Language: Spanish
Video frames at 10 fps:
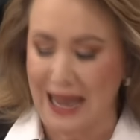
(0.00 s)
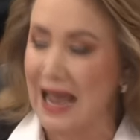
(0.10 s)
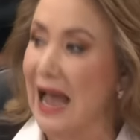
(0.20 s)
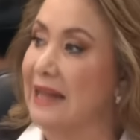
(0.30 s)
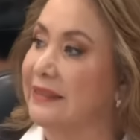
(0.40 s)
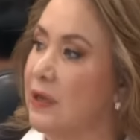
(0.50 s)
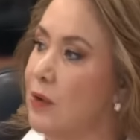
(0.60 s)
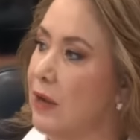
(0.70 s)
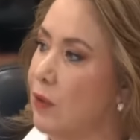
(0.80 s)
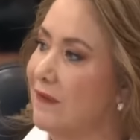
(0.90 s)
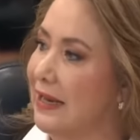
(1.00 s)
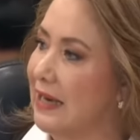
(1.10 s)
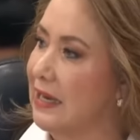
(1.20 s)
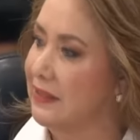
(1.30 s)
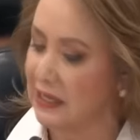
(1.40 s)
ante una nueva
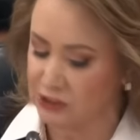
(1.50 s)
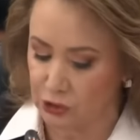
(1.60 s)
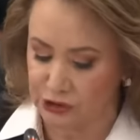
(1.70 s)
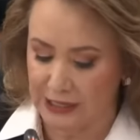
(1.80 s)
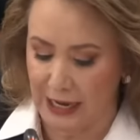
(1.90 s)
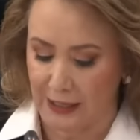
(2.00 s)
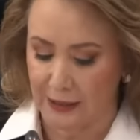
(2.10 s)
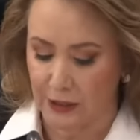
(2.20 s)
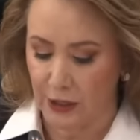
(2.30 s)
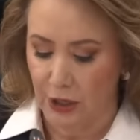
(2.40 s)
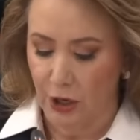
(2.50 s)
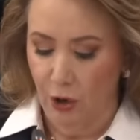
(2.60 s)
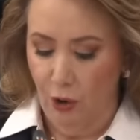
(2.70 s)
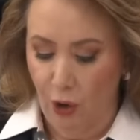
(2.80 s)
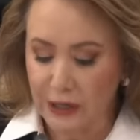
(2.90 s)
realidad social.
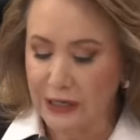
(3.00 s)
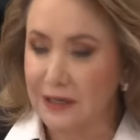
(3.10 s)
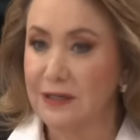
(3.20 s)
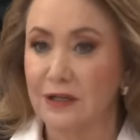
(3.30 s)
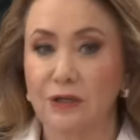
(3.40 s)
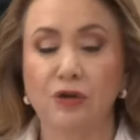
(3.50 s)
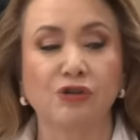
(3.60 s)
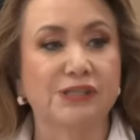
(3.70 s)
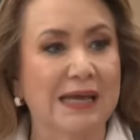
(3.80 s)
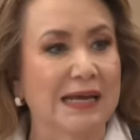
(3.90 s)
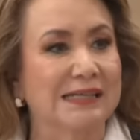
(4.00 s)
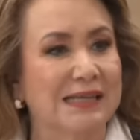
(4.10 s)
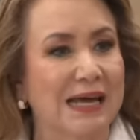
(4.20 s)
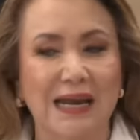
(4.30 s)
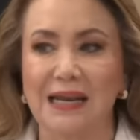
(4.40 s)
Hoy nos tiene
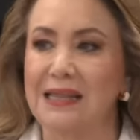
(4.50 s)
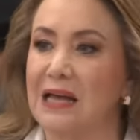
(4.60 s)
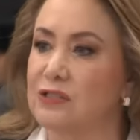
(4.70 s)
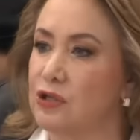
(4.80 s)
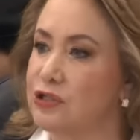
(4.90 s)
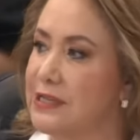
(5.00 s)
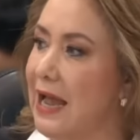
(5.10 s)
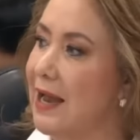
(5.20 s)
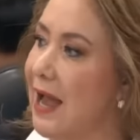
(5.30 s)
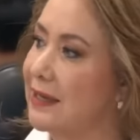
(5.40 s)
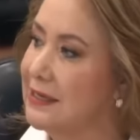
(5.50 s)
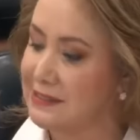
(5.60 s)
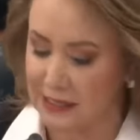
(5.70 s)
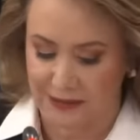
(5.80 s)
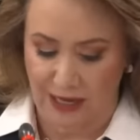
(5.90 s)
esa realidad social aquí
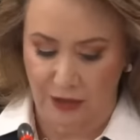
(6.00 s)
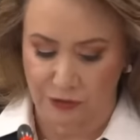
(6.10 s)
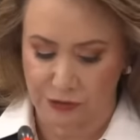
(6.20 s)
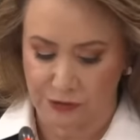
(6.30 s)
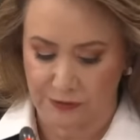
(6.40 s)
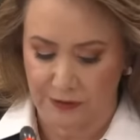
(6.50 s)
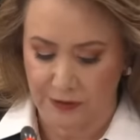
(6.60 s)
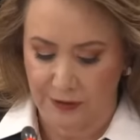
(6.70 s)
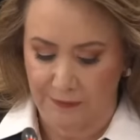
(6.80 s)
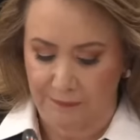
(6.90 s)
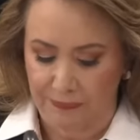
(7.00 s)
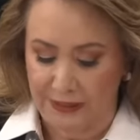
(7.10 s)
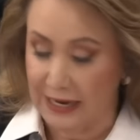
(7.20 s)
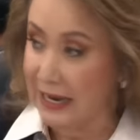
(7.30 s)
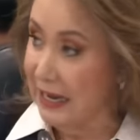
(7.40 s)
sentados.
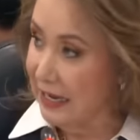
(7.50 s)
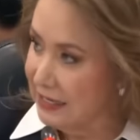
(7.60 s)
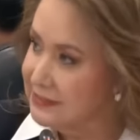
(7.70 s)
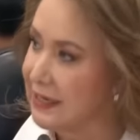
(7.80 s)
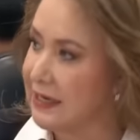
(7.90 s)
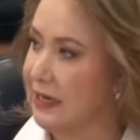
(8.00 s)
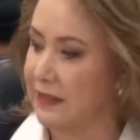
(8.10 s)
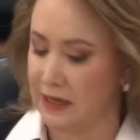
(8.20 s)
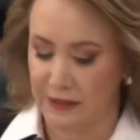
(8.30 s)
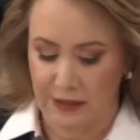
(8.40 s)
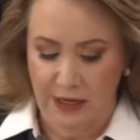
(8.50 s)
Esta realidad